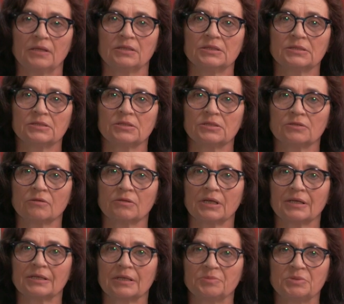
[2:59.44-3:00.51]
Jest
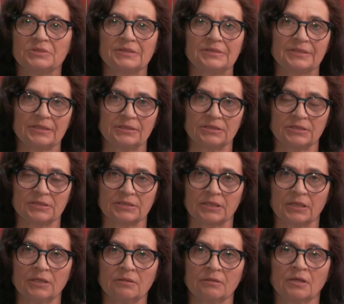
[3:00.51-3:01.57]
historia hrabia hrabiny
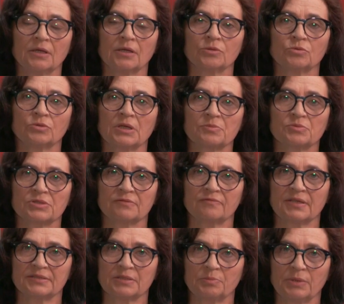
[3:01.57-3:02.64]
Stadnickiej, która przez
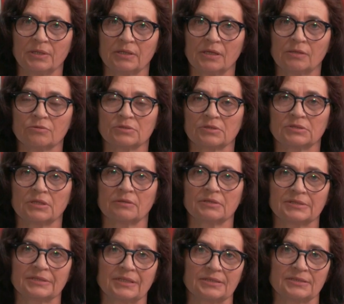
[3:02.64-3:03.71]
władze PRL-u
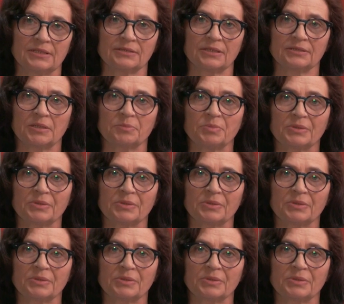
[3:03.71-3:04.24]
została skazana na